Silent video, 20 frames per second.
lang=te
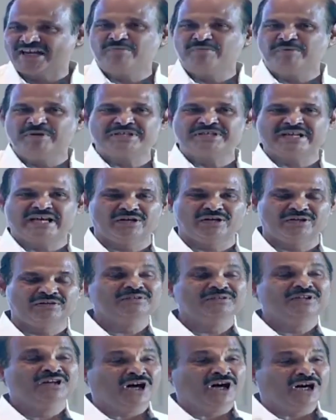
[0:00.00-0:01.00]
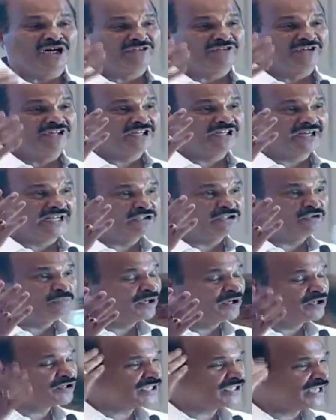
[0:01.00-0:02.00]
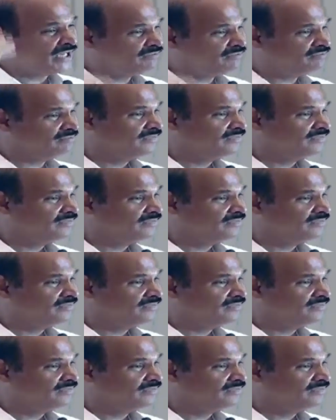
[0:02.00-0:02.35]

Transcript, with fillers: కల్పించారు అటువంటి రైతు భరోసాలు